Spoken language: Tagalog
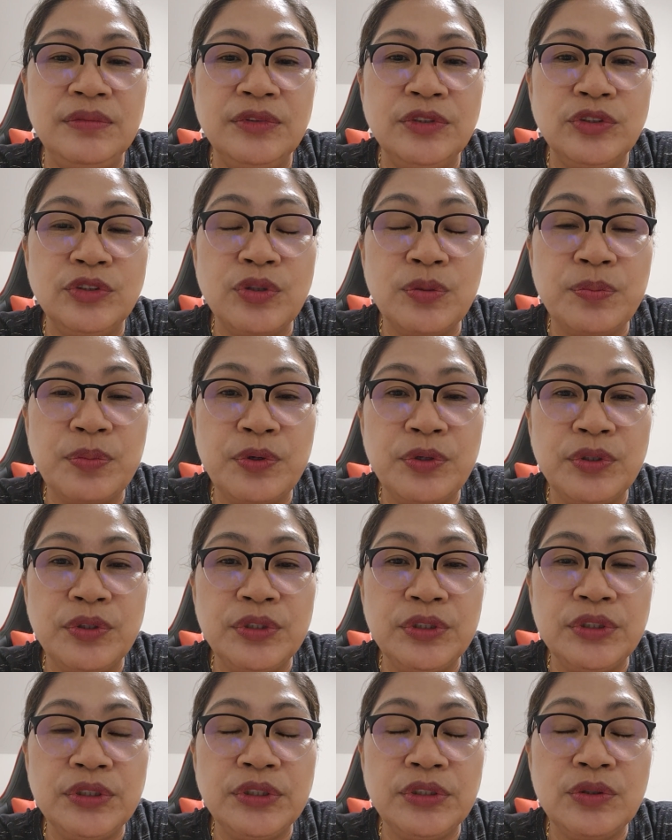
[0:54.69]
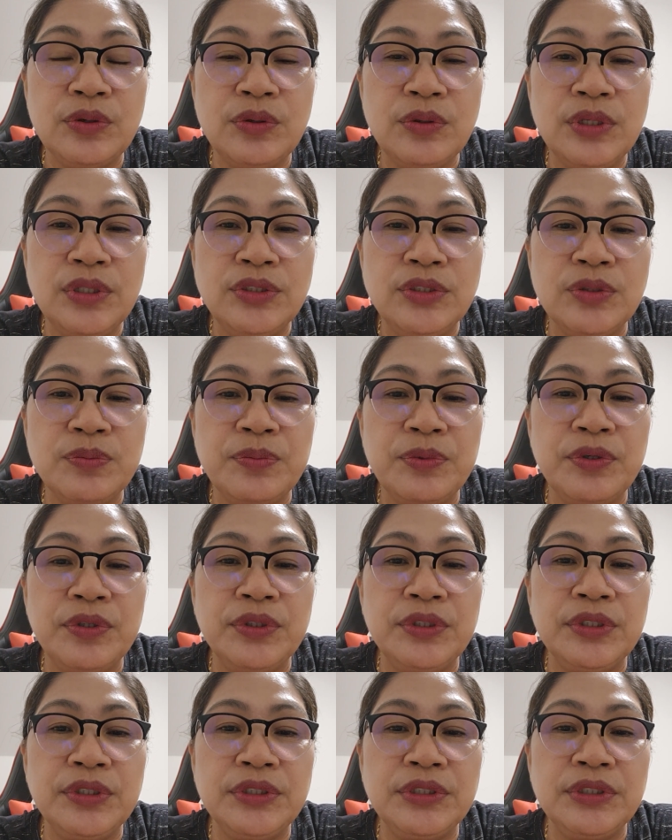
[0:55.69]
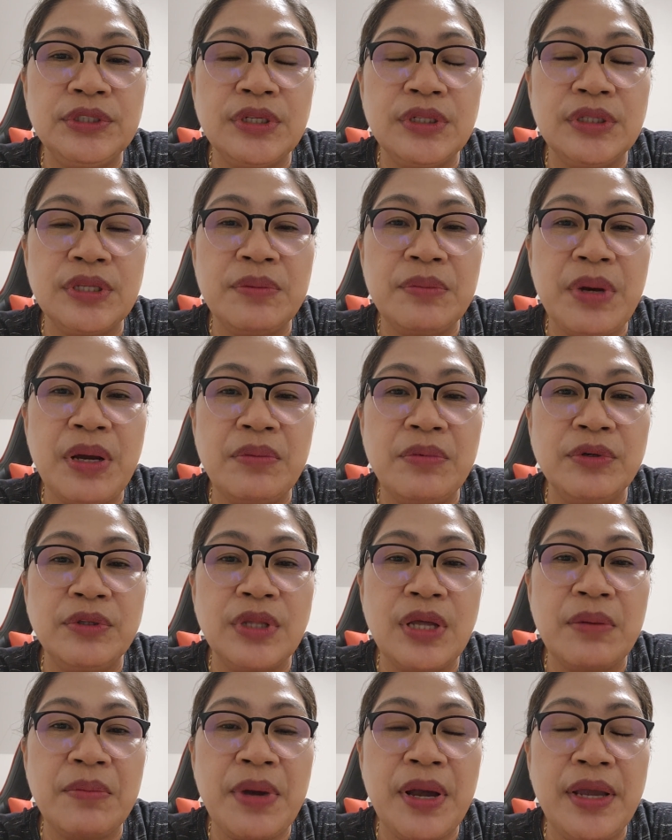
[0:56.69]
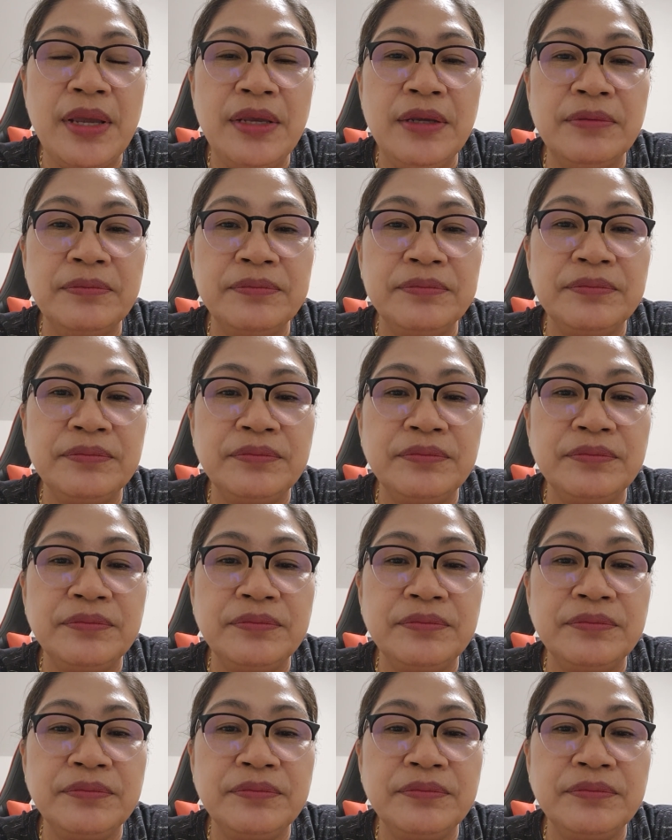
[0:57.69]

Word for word: supporters, solid supporters ng Team Abot Kamay.